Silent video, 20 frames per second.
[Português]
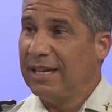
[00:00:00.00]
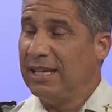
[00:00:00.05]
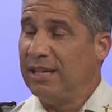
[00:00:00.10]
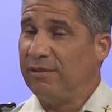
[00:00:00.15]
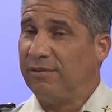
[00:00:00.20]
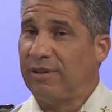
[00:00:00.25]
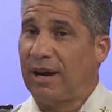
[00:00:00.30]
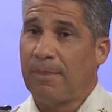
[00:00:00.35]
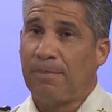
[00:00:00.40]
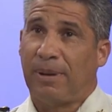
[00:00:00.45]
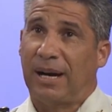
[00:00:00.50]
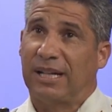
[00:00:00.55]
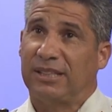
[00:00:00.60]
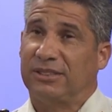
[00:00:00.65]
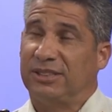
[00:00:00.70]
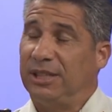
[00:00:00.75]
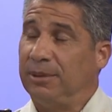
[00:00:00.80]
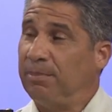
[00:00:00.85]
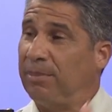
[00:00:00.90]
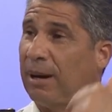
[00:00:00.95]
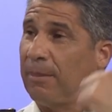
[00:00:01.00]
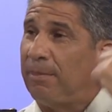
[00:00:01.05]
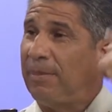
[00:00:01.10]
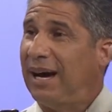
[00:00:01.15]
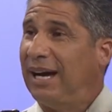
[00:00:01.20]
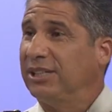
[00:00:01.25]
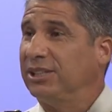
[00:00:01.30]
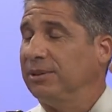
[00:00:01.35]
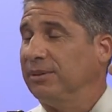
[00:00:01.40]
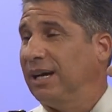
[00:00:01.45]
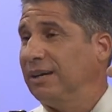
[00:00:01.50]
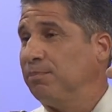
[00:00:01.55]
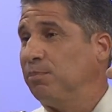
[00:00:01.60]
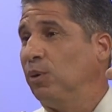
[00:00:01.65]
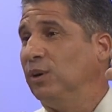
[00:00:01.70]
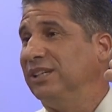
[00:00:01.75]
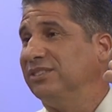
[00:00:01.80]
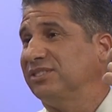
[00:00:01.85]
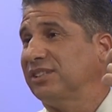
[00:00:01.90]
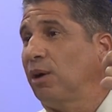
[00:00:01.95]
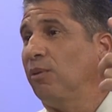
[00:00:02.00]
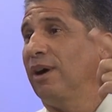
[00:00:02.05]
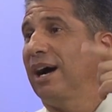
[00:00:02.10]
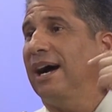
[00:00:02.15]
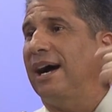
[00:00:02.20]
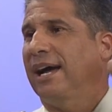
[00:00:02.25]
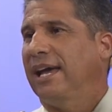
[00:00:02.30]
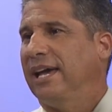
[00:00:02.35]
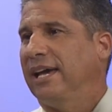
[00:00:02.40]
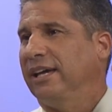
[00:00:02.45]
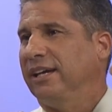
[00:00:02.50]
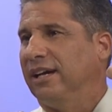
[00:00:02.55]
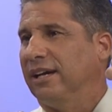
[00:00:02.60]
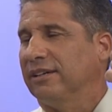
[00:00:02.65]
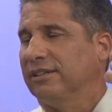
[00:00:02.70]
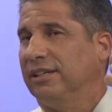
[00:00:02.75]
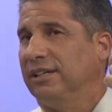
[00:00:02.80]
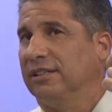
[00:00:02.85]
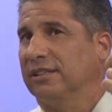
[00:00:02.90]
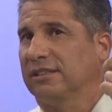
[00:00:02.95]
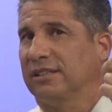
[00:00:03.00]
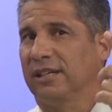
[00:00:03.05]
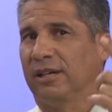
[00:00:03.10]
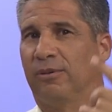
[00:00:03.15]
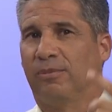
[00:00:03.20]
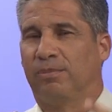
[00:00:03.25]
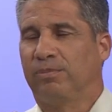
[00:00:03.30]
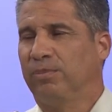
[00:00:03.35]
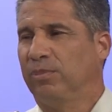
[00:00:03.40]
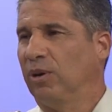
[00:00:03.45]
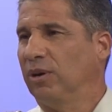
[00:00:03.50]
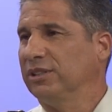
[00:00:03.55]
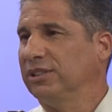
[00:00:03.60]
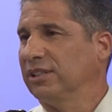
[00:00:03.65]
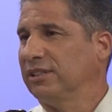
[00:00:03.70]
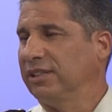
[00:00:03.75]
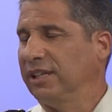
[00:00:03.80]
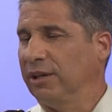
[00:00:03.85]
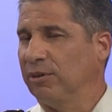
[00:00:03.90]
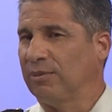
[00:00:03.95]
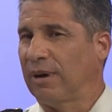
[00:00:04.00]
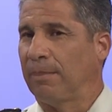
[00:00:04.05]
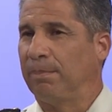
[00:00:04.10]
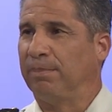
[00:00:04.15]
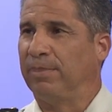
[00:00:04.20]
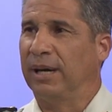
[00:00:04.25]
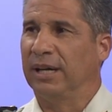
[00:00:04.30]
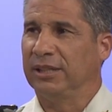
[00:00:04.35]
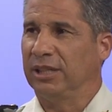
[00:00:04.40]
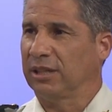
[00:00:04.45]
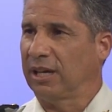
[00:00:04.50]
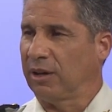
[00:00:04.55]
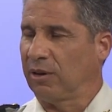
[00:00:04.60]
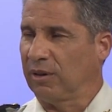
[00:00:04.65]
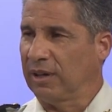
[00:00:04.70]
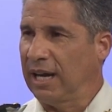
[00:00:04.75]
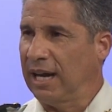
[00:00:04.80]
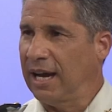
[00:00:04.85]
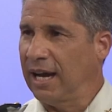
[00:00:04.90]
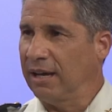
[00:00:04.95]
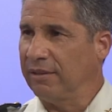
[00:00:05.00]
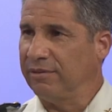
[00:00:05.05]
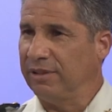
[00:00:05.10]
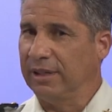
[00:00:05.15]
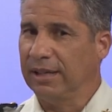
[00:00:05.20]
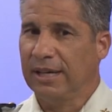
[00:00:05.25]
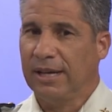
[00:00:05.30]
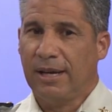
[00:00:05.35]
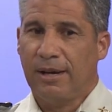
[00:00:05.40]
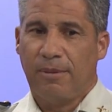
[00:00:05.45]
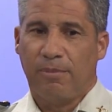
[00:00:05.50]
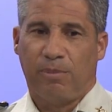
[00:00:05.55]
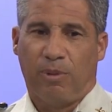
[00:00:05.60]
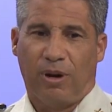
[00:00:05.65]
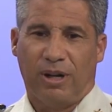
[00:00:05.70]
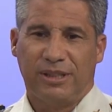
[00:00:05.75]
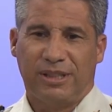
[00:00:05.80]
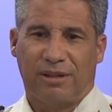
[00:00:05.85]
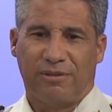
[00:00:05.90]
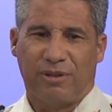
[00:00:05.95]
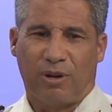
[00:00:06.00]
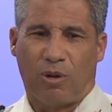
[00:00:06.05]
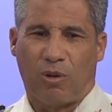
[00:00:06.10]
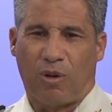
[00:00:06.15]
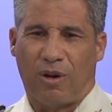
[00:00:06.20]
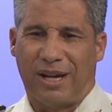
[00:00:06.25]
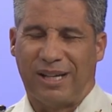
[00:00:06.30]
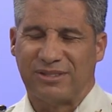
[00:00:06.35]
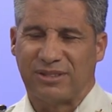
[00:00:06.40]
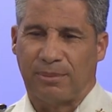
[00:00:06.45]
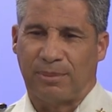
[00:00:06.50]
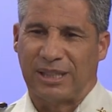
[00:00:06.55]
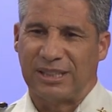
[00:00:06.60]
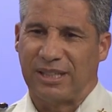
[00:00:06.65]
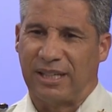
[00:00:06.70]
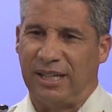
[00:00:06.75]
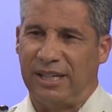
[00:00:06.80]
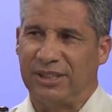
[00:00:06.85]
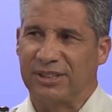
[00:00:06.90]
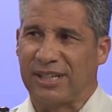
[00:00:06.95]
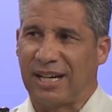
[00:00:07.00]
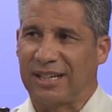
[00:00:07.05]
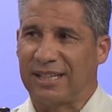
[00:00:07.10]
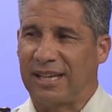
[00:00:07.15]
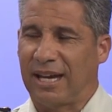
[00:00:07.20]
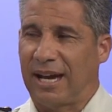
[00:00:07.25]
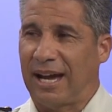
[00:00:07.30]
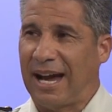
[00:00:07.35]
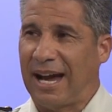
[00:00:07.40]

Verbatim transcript: e vai partir para a parte policial aérea. Então, pode ter uma pane na aeronave, pode haver uma ocorrência mais crítica, que é